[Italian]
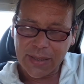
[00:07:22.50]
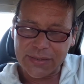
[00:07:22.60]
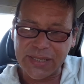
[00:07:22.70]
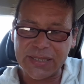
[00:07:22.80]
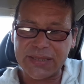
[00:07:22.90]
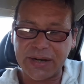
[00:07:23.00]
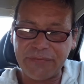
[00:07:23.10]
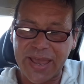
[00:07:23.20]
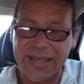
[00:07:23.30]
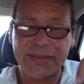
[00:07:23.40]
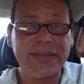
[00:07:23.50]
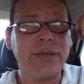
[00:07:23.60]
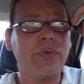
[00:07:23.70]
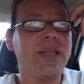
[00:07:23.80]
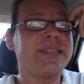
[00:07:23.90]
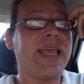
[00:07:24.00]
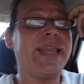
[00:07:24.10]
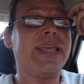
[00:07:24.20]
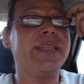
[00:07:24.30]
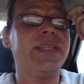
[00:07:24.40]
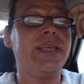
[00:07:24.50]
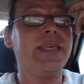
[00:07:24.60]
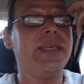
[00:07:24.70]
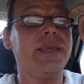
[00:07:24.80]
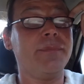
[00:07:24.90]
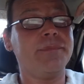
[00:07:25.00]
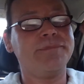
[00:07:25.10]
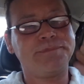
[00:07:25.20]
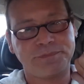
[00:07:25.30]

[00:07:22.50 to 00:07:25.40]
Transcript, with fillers: di interventi, quella serie di